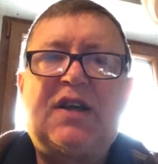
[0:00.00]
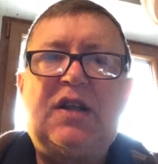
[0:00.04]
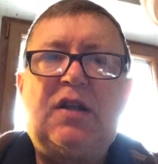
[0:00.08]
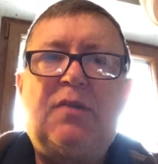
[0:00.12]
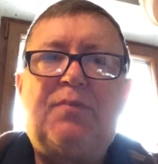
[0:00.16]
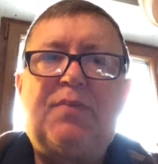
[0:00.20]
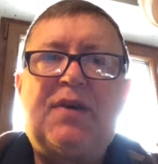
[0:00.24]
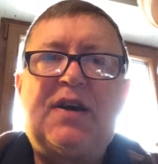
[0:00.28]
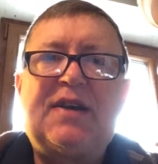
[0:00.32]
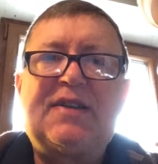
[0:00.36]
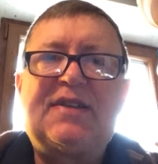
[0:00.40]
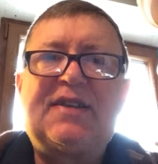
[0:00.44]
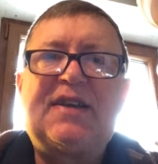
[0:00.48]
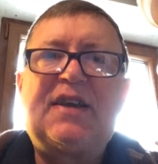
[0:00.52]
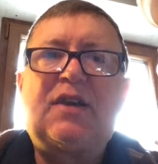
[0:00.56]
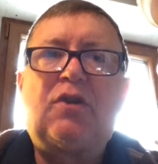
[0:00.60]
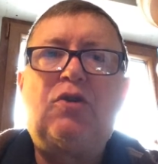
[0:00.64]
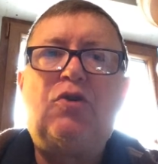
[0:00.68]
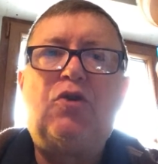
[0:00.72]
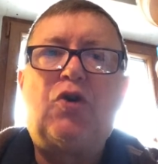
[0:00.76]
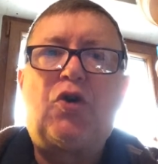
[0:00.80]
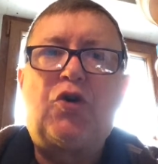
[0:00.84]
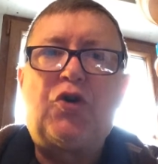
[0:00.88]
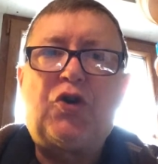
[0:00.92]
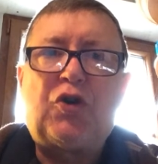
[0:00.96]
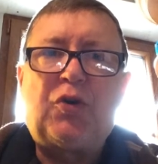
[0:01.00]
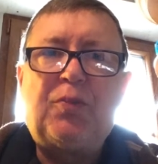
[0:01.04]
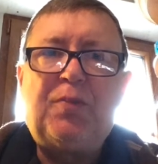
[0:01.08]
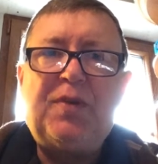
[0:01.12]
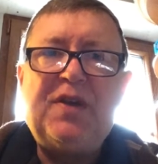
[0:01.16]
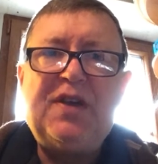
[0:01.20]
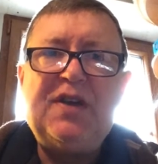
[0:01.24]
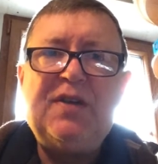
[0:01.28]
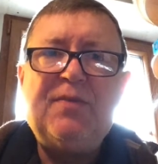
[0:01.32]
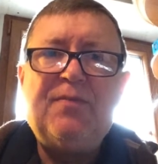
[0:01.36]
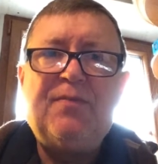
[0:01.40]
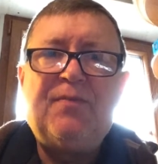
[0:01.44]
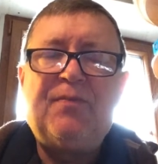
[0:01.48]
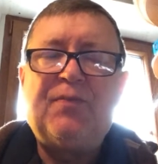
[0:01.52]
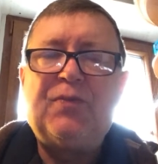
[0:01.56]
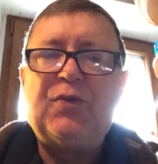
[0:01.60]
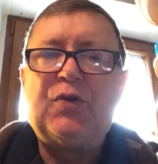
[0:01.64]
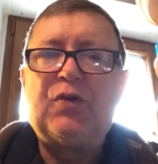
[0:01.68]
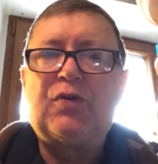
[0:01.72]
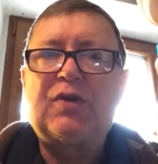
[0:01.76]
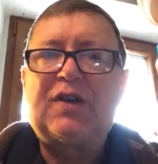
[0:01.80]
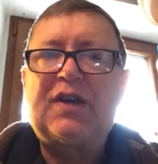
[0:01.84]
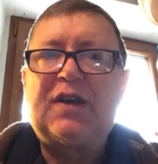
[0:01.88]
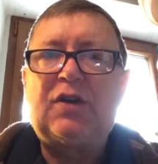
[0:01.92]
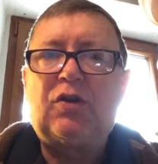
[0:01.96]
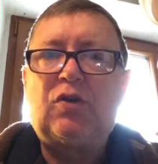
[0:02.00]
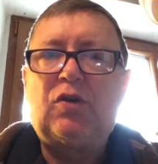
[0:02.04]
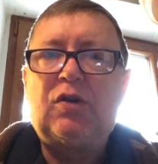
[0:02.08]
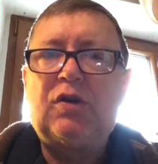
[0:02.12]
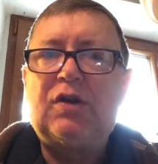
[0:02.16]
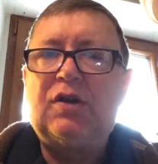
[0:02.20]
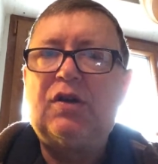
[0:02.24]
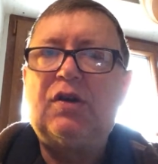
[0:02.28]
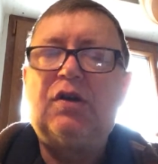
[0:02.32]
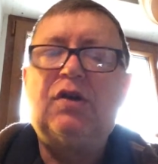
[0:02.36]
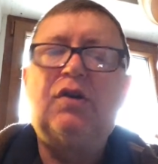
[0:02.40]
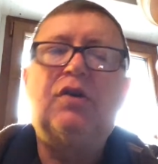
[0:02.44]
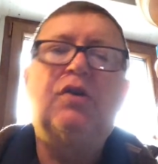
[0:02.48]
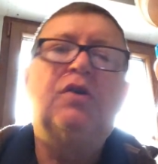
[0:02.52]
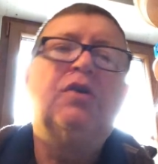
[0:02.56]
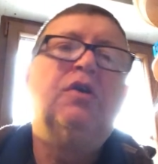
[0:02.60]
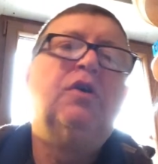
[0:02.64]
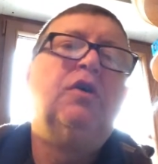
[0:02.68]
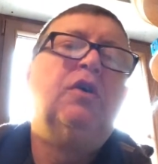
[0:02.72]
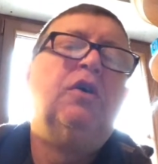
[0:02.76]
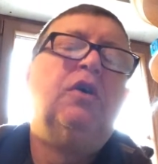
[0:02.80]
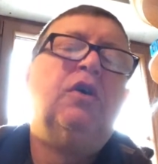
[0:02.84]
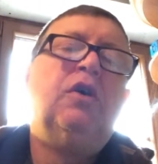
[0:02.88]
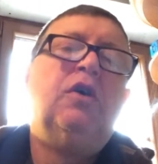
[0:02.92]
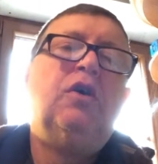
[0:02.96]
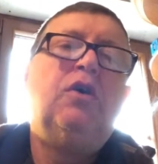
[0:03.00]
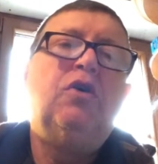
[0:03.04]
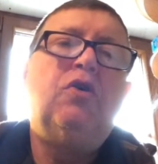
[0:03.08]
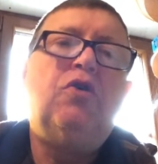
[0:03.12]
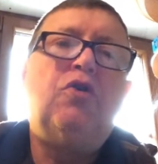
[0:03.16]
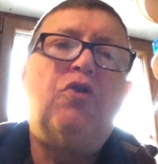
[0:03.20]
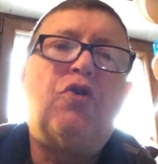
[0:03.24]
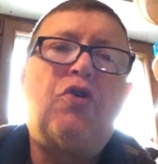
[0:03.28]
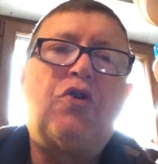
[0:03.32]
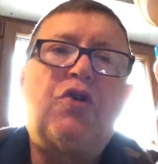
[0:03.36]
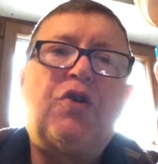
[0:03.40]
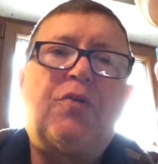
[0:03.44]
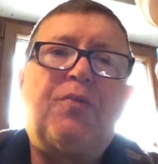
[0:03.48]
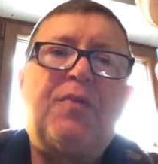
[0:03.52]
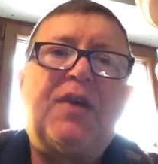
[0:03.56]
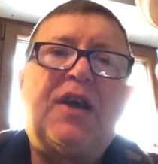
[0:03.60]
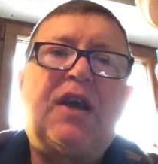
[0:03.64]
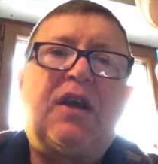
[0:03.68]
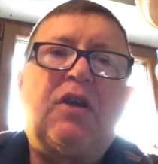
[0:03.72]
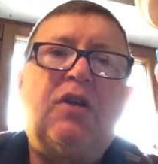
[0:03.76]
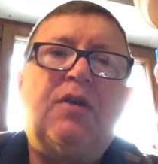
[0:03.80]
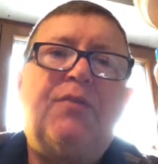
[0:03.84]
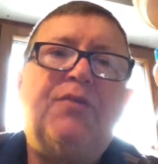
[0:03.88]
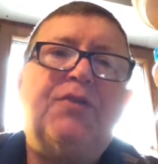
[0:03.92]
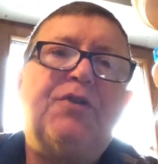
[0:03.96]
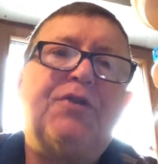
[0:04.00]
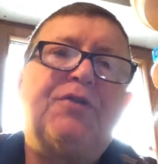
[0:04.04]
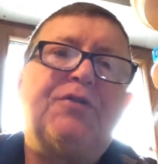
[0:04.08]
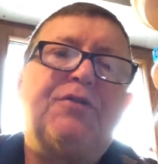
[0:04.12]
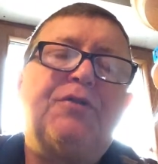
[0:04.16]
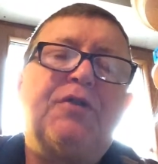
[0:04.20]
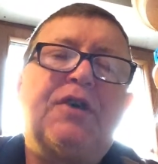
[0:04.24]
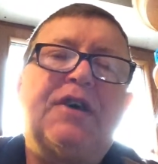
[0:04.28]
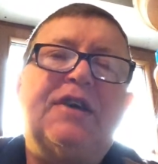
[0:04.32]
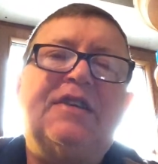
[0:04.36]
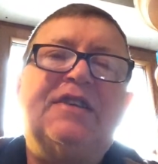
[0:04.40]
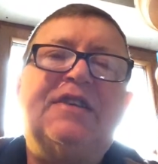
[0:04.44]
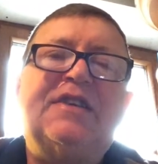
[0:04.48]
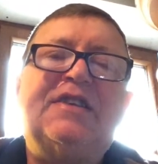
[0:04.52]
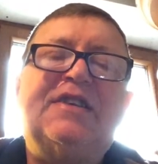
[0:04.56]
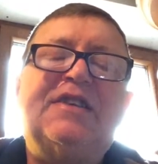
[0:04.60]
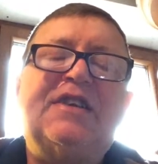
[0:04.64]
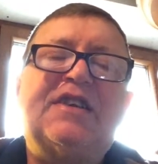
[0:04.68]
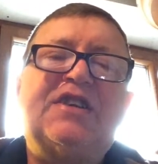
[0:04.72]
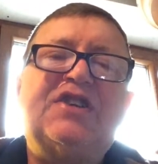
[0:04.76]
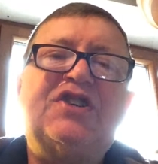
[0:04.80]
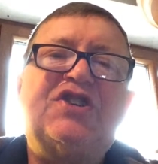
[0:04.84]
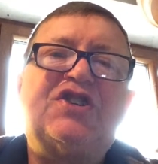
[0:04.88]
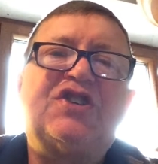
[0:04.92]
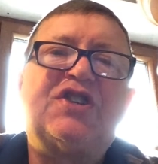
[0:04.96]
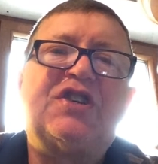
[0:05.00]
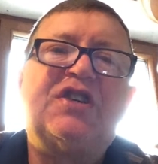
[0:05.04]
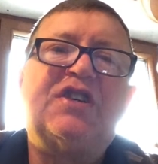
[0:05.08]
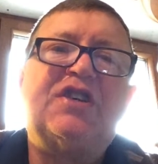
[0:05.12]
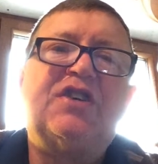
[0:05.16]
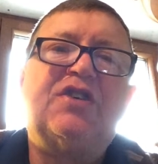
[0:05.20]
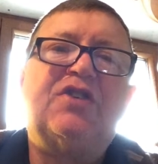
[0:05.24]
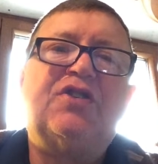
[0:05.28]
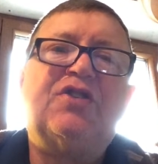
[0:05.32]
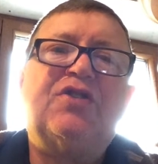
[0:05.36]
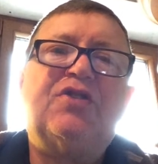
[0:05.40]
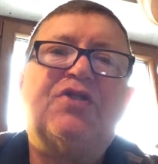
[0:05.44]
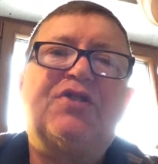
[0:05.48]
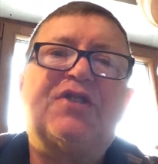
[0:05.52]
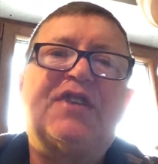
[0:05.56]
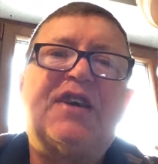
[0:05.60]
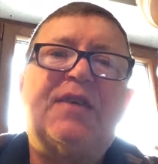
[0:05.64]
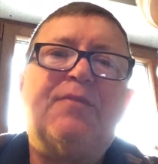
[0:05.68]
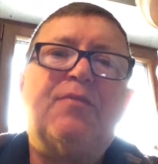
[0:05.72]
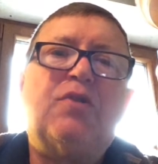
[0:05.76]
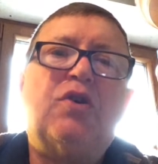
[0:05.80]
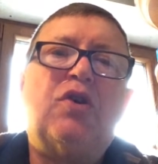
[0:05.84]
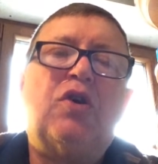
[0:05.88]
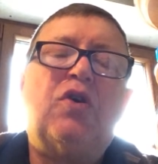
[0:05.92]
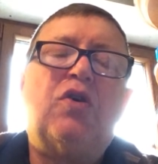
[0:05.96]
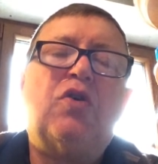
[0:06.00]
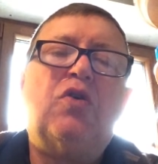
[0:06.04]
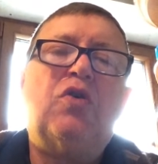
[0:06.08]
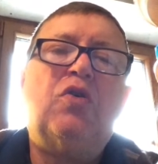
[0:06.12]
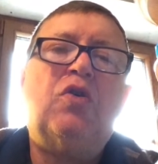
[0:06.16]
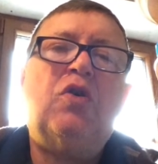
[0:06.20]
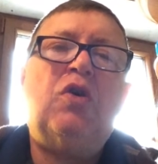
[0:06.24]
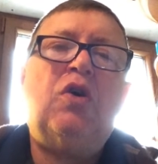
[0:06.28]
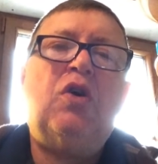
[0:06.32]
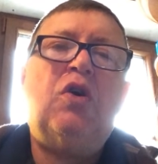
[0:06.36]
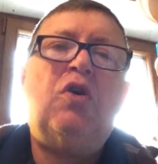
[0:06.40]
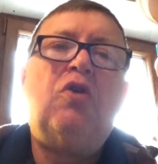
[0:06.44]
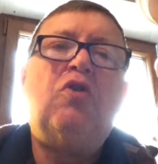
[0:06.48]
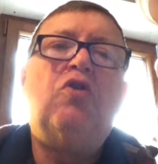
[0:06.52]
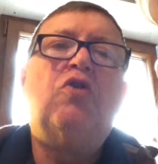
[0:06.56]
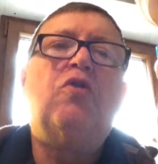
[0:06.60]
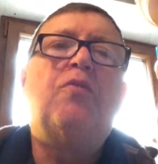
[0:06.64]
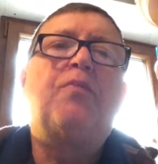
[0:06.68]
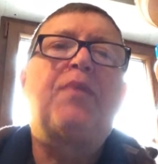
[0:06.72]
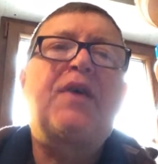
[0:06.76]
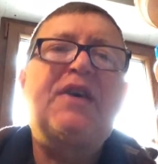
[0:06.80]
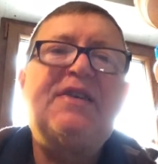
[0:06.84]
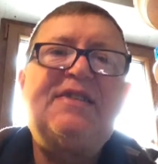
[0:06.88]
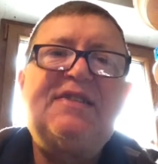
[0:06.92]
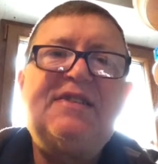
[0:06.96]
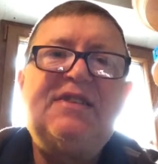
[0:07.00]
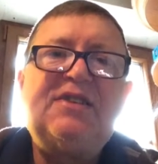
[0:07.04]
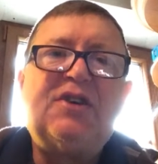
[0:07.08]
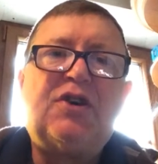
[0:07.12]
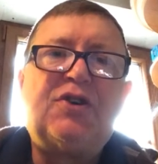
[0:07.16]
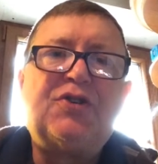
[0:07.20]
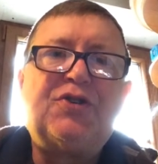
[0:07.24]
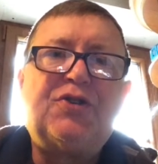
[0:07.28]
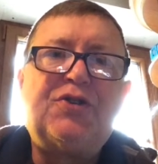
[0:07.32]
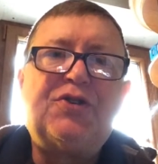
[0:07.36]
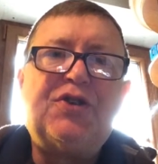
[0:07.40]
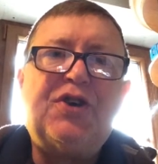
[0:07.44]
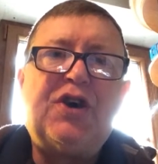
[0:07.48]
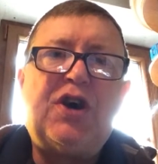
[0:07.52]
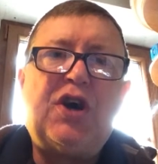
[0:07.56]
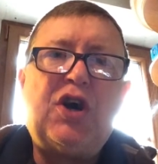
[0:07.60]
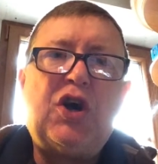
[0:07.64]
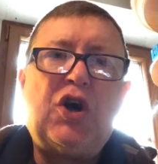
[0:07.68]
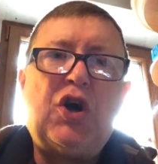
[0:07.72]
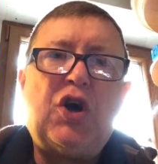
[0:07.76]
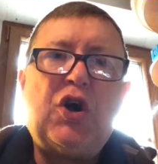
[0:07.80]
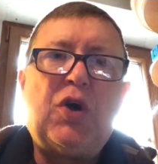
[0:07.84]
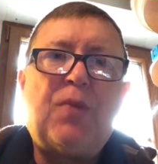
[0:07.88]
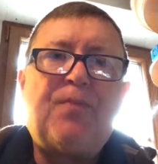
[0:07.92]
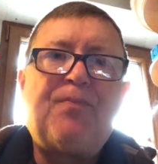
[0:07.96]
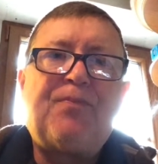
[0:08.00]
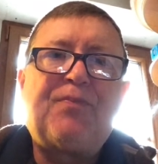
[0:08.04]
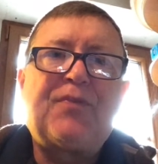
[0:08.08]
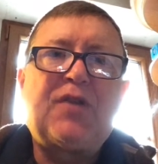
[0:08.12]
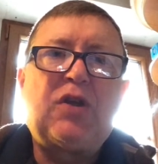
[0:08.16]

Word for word: qu'il pratique le rugby, donc le rugby club de Suresnes est dirigé euh, notamment euh, le président d'honneur.